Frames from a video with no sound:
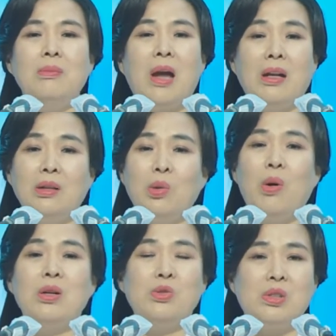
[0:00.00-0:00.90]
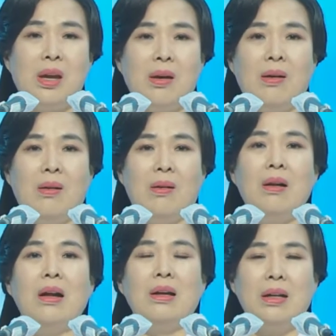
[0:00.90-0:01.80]
但是我心里不舒
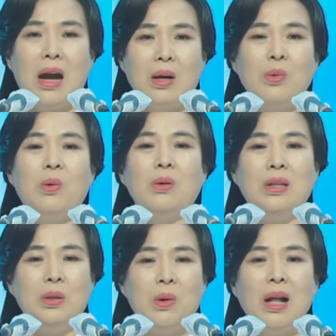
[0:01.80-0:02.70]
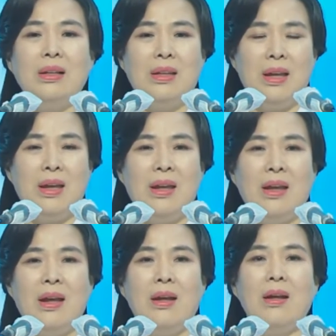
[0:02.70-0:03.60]
服，求父神帮
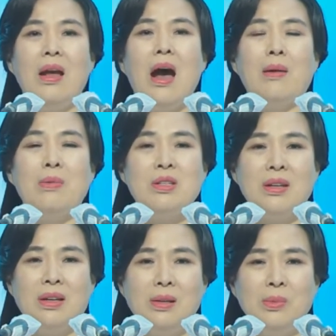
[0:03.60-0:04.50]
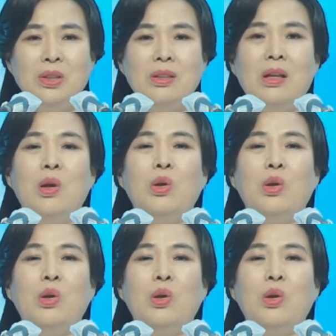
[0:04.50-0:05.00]
助我。”她这样祷告。